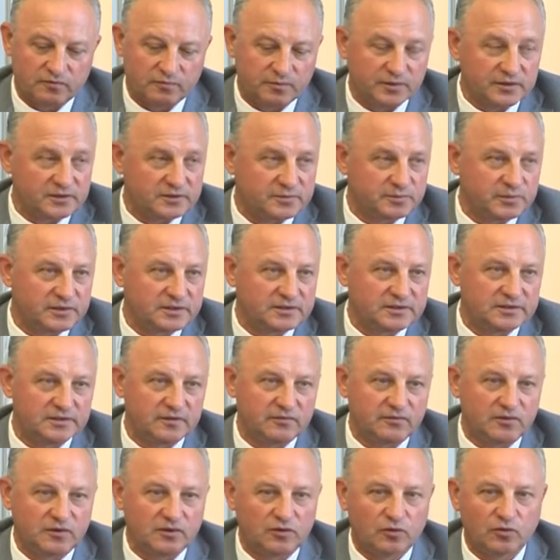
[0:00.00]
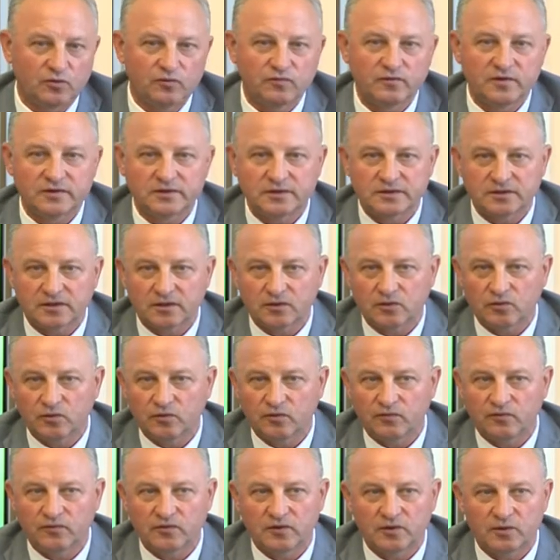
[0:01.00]
в перспективе увидеть
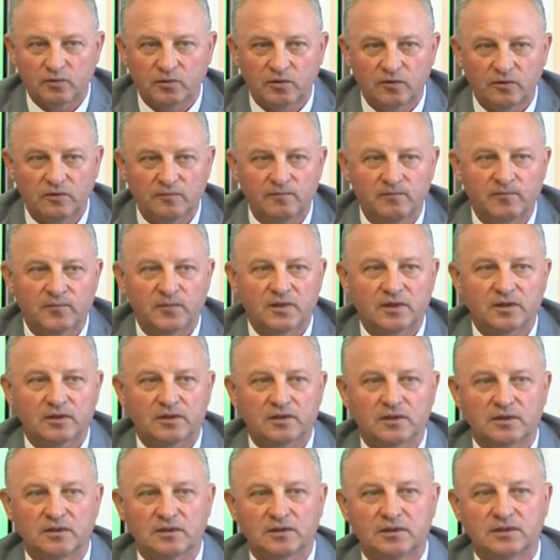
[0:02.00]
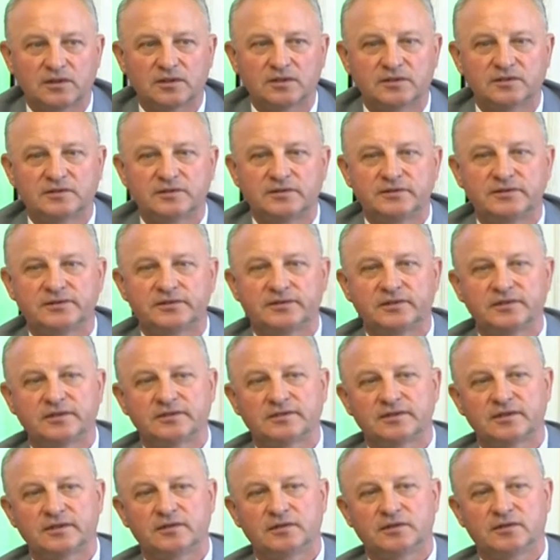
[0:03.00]
такую фирму, логистический
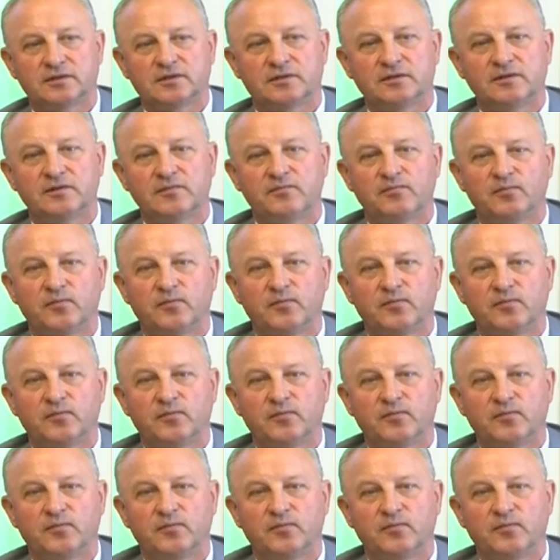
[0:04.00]
центр –